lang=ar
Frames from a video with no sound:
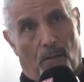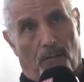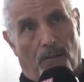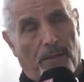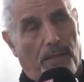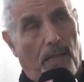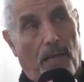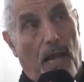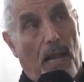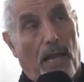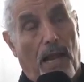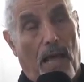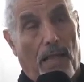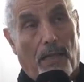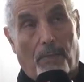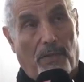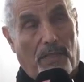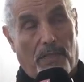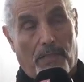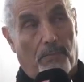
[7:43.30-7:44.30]
في لا لا
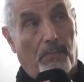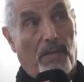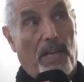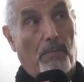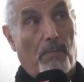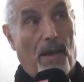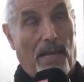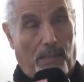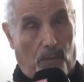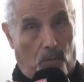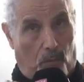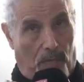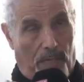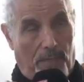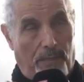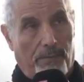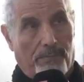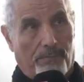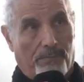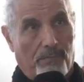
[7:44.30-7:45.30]
هاي مدرسه منين مات الولي
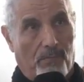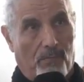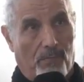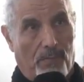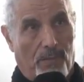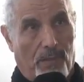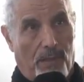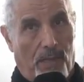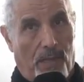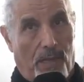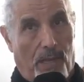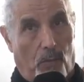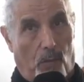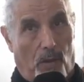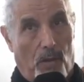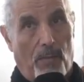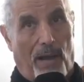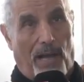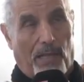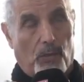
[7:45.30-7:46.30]

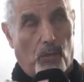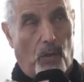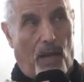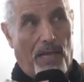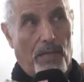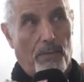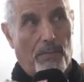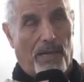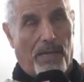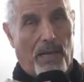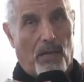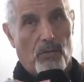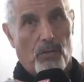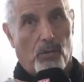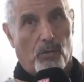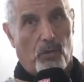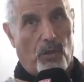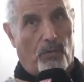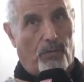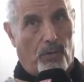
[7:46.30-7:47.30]
الولي ما حد حي ما
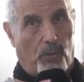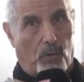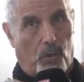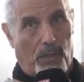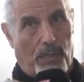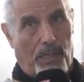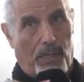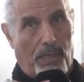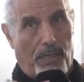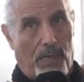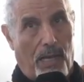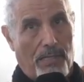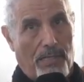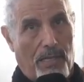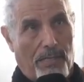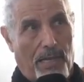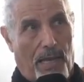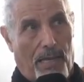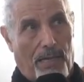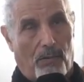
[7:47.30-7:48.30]
كانوش قد يفرضوا عليه لا
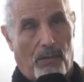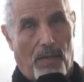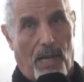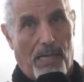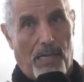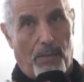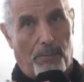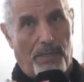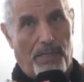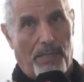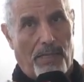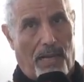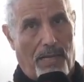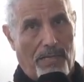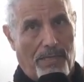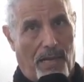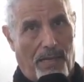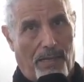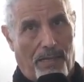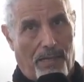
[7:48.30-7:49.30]
الجزائريين ولا الليبيين
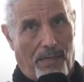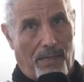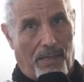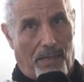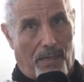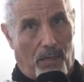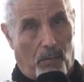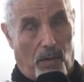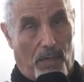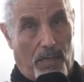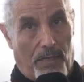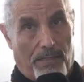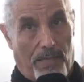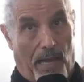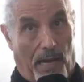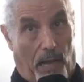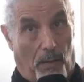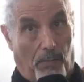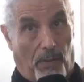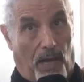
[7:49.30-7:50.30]
اي شيء الولي
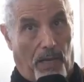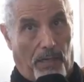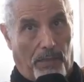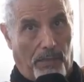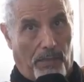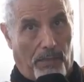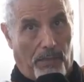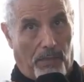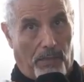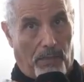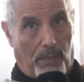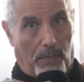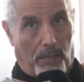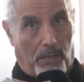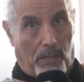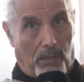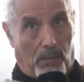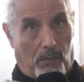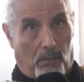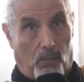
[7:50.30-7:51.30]
انسان عبقري
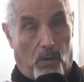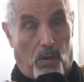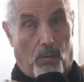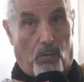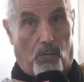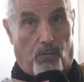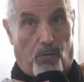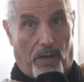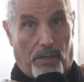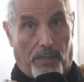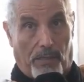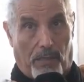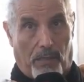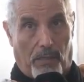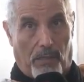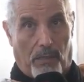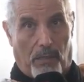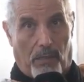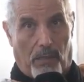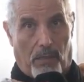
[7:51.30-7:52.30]
ومفكر
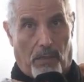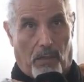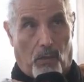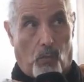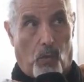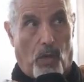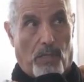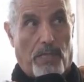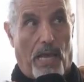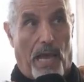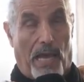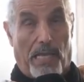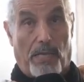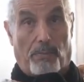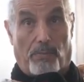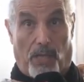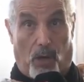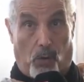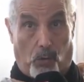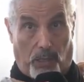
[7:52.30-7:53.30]

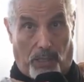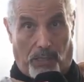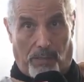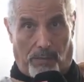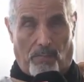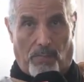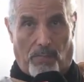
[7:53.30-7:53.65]
وزعيم ثوري